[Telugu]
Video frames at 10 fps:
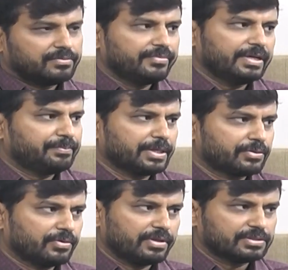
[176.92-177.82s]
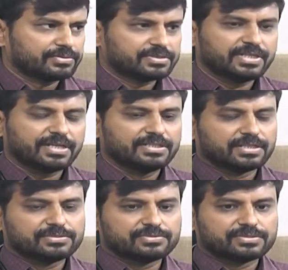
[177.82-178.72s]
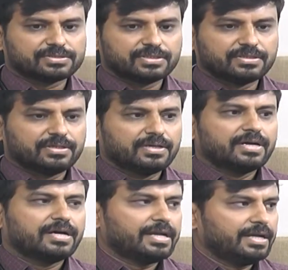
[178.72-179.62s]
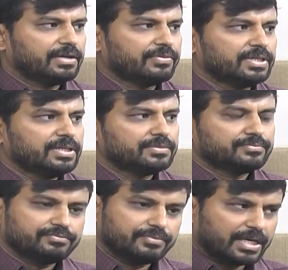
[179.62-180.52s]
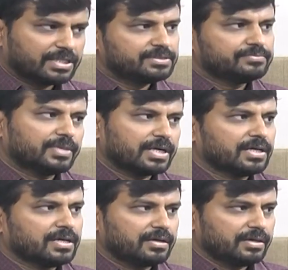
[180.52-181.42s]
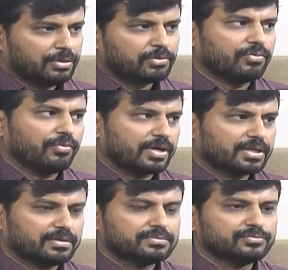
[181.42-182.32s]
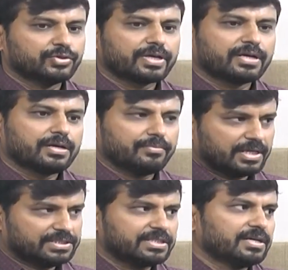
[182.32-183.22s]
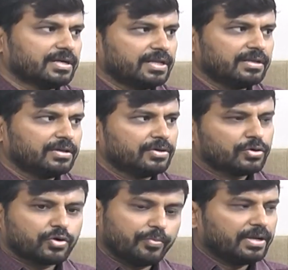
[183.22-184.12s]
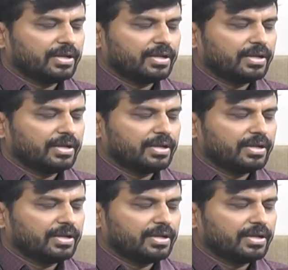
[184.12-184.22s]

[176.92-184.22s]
వే పెట్టుకోవాల్సి వస్తే ధరించాల్సి వస్తుంది రెండవది మన మన ఇంట్లో వాటర్ ముఖ్యంగా మజ్జిగ కానీ కొబ్బరి